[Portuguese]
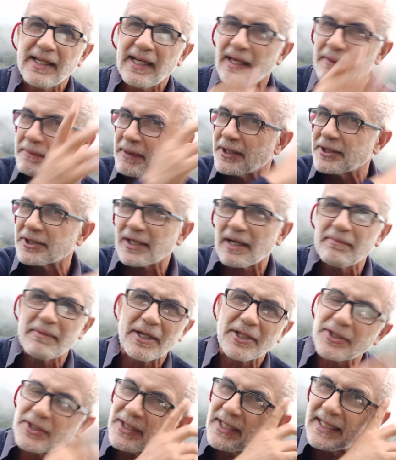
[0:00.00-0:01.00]
é
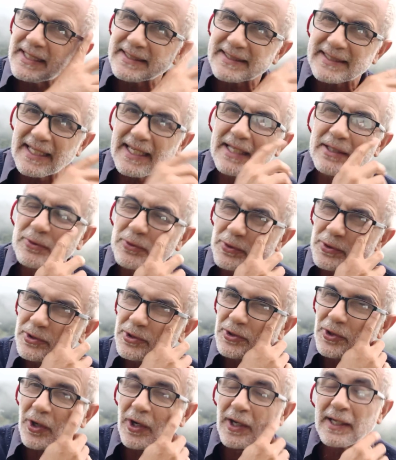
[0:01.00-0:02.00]
praticamente
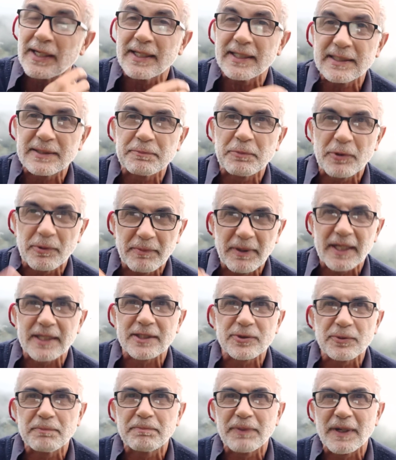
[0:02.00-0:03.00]
300 dólares por
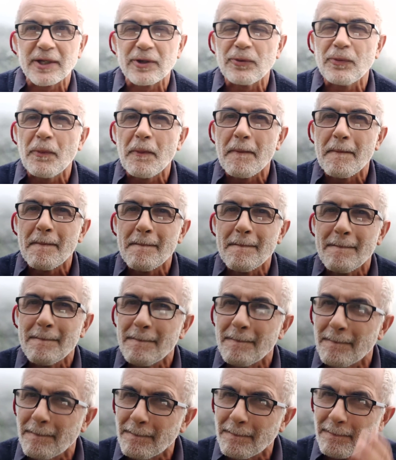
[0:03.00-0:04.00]
mês, um plano
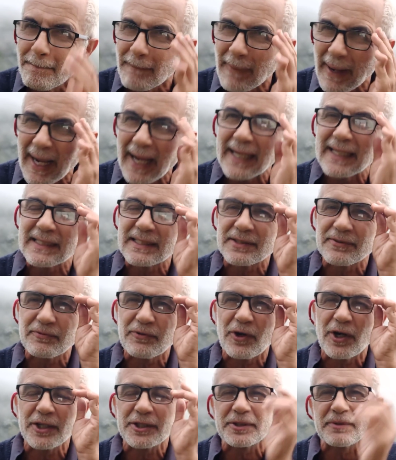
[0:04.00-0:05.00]
mais
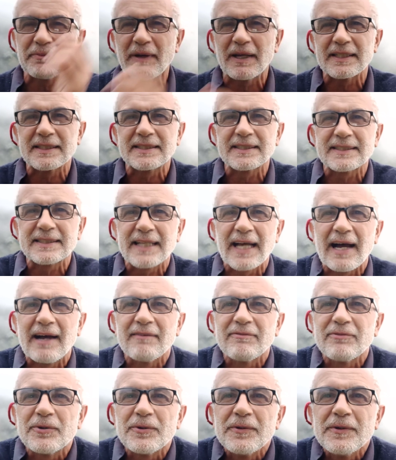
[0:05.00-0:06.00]
forte, mais
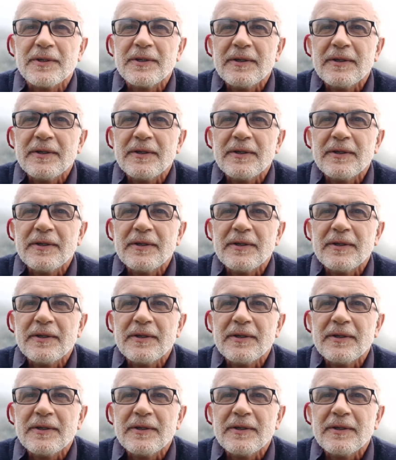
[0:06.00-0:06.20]
estável.